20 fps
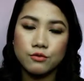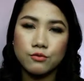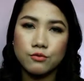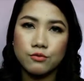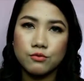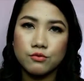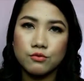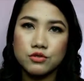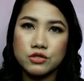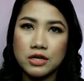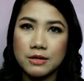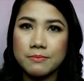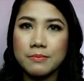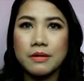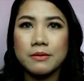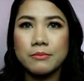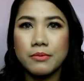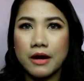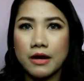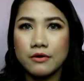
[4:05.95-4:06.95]
to shape
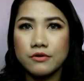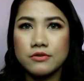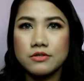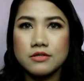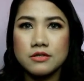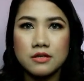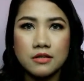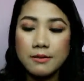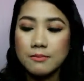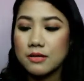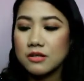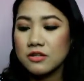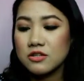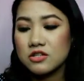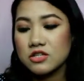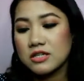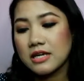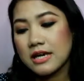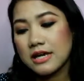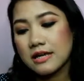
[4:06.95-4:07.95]
my brows. I'm in the
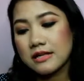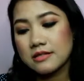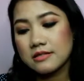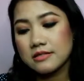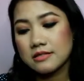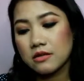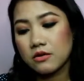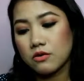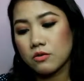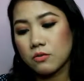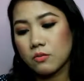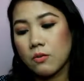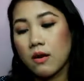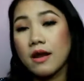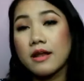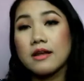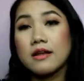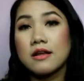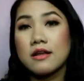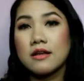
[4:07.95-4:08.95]
shade 01.
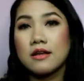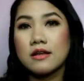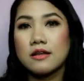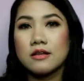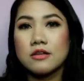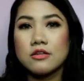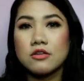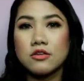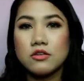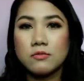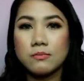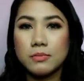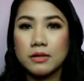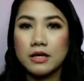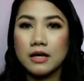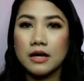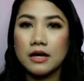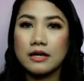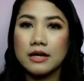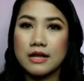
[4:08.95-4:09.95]
Yun yung
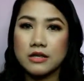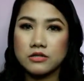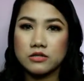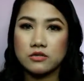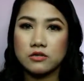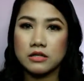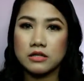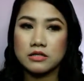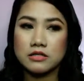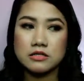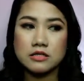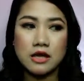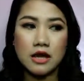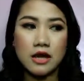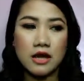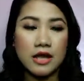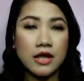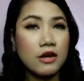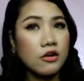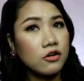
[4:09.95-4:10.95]
pinaka-natural
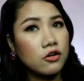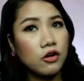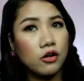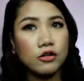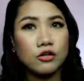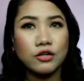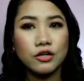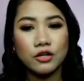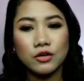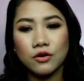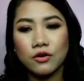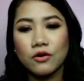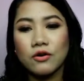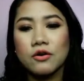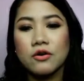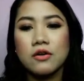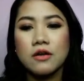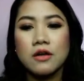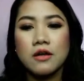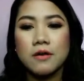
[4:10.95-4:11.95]
sa hair color ko.
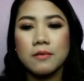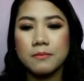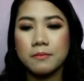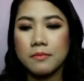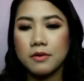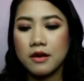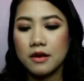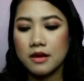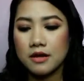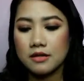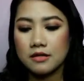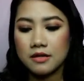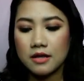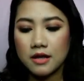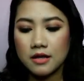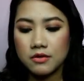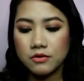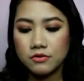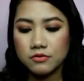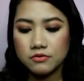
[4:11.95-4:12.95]
But
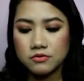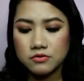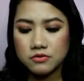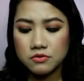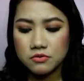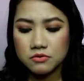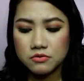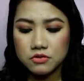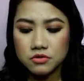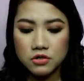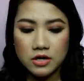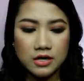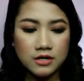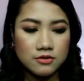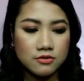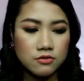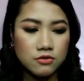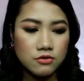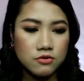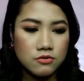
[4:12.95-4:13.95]
I also
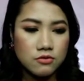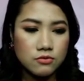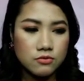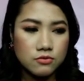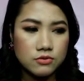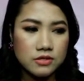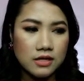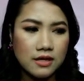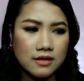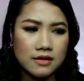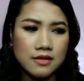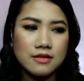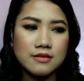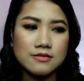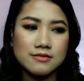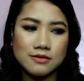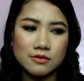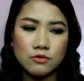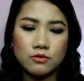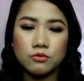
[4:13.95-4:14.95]
tried to use, I
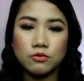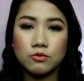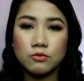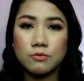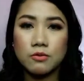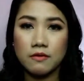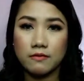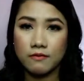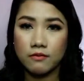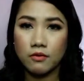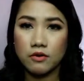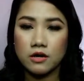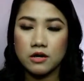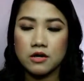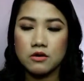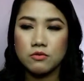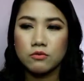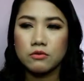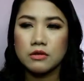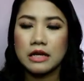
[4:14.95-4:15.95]
think, 02 before
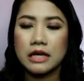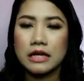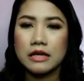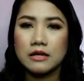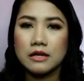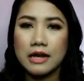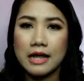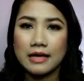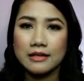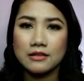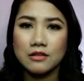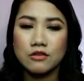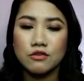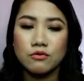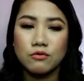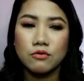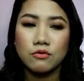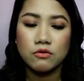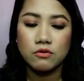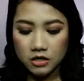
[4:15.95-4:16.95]
nung nag-lighten
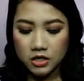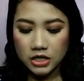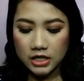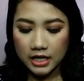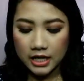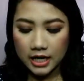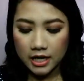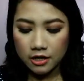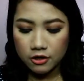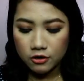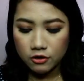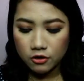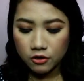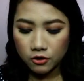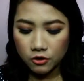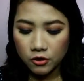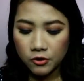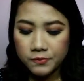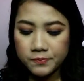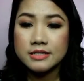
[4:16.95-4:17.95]
yung color ng hair
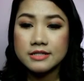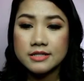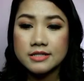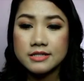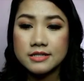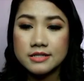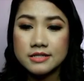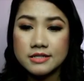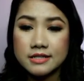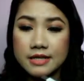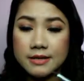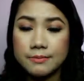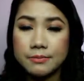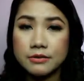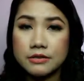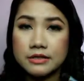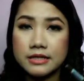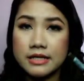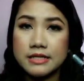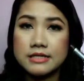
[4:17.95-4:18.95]
ko. This is a
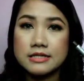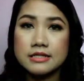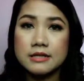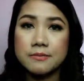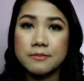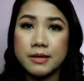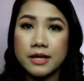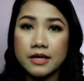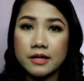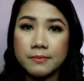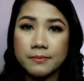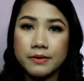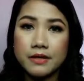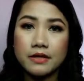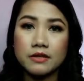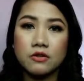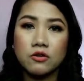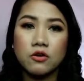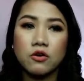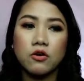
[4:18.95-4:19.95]
staple din sa makeup
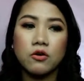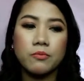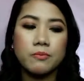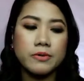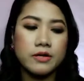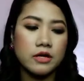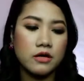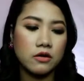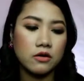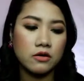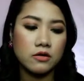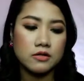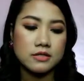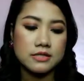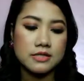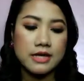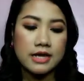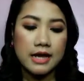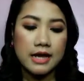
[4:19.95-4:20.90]
kit ko because